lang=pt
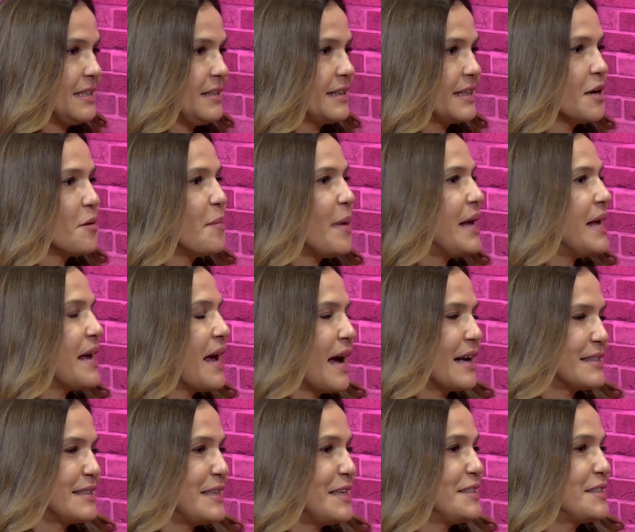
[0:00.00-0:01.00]
Também a
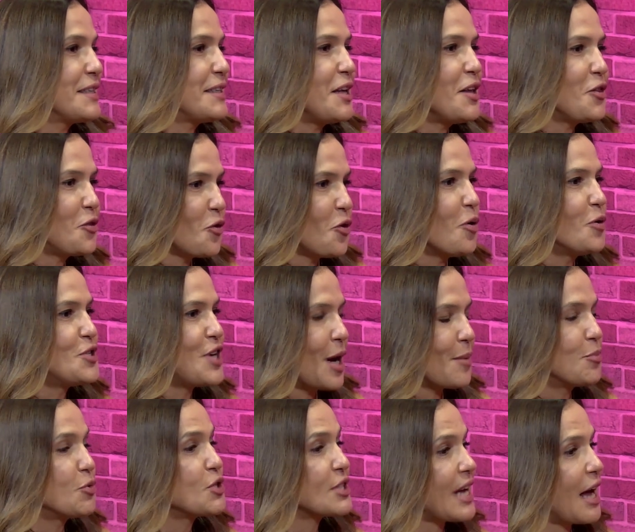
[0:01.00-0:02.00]
ciência tentou já
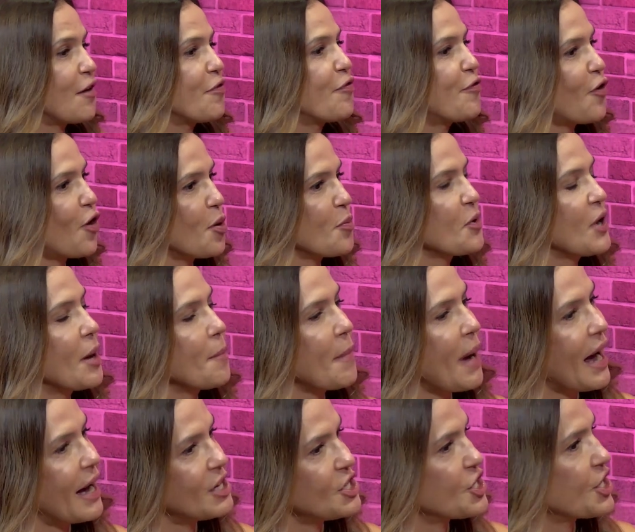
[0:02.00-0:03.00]
buscar a fórmula
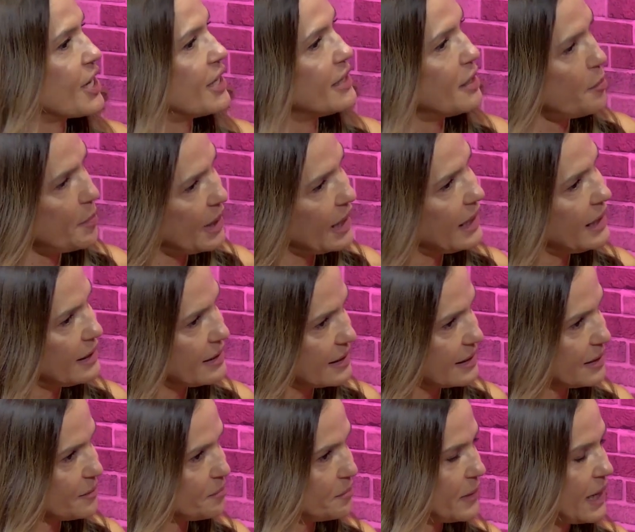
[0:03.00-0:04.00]
mágica da
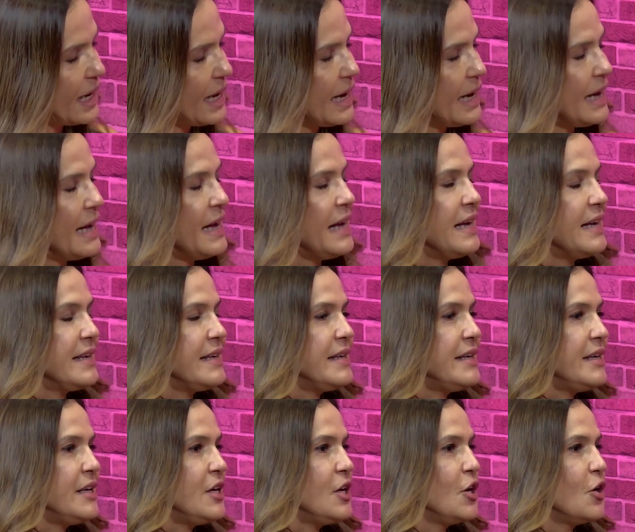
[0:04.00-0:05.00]
beleza.
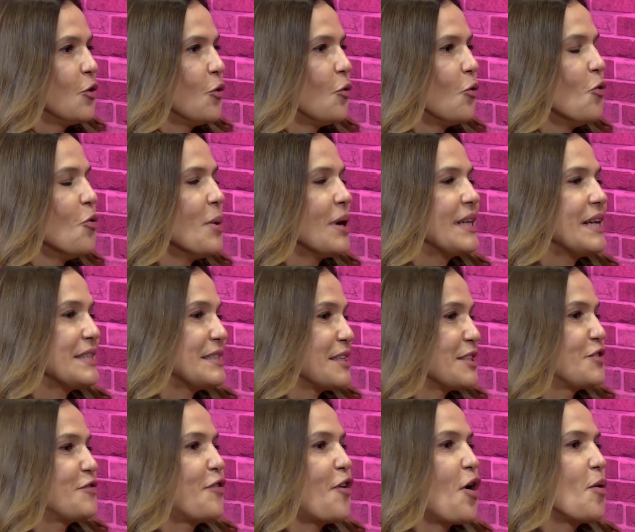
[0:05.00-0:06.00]
E uma
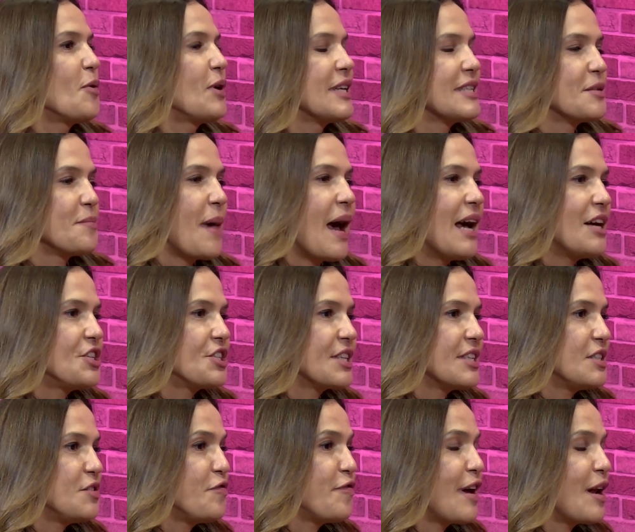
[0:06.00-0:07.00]
dessas fórmulas
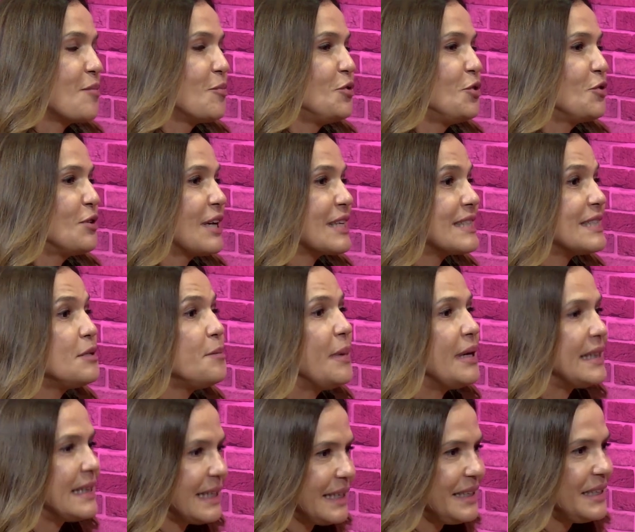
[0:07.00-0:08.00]
mágicas se fala muito da
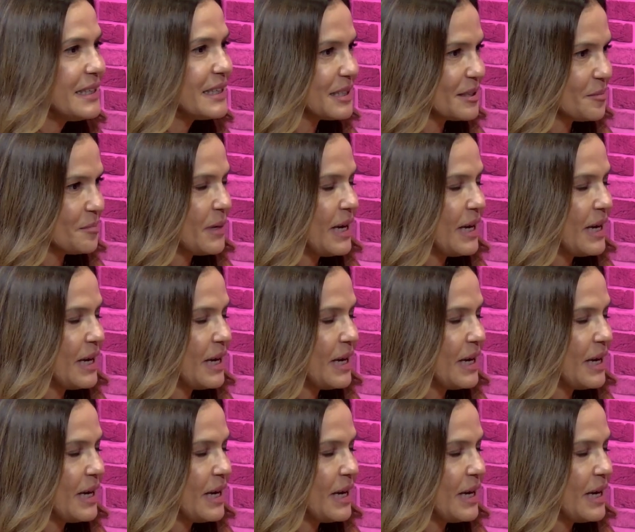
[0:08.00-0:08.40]
simetria.